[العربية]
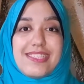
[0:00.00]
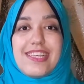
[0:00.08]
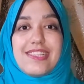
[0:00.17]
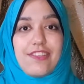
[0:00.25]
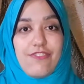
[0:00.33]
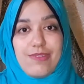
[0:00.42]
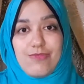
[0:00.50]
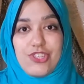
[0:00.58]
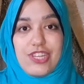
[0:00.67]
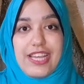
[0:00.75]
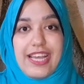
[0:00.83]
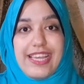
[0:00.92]
ازاي تفهم
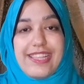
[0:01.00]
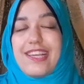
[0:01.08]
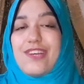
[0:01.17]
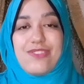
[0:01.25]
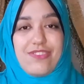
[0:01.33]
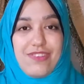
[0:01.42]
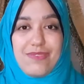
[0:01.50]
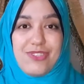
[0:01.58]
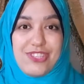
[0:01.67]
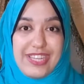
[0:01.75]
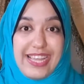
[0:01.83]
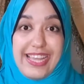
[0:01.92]
شريك حياتك او
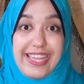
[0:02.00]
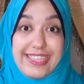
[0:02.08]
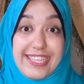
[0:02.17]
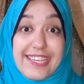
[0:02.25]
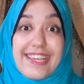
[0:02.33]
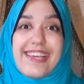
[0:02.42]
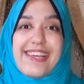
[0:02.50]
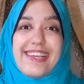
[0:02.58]
تفهمي شريك حياتك